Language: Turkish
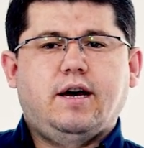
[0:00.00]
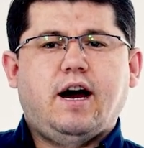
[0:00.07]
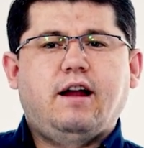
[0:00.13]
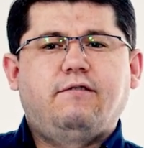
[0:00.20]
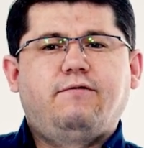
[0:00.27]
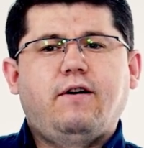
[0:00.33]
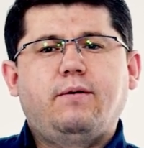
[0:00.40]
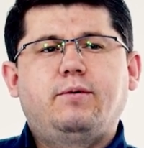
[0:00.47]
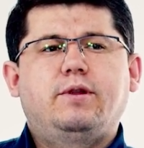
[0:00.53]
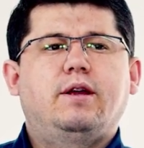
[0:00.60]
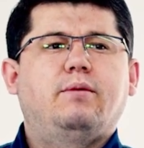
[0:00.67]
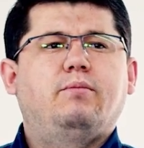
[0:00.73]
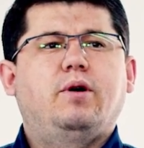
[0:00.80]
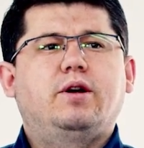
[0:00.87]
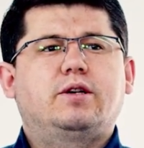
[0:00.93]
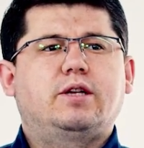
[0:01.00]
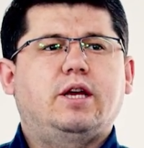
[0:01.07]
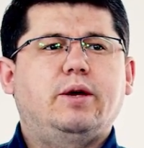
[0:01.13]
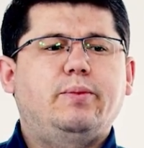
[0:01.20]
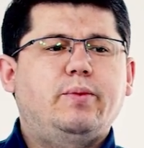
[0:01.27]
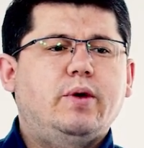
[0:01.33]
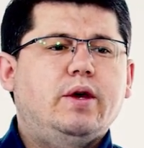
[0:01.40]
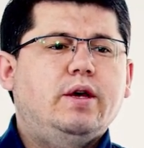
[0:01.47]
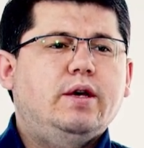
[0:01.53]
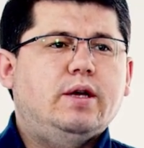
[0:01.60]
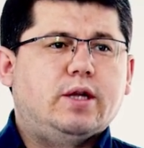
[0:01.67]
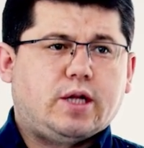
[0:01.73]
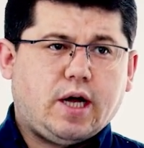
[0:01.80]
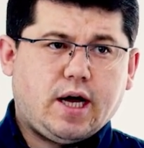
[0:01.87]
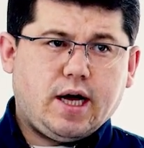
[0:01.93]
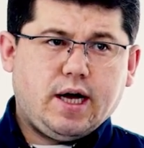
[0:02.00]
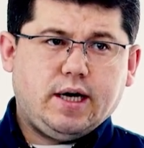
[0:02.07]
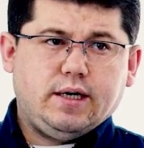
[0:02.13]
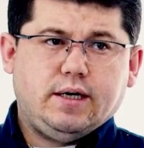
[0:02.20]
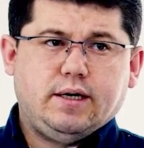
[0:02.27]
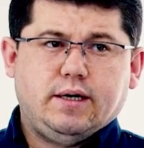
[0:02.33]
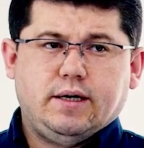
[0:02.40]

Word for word: alfabeden başlayıp ta e,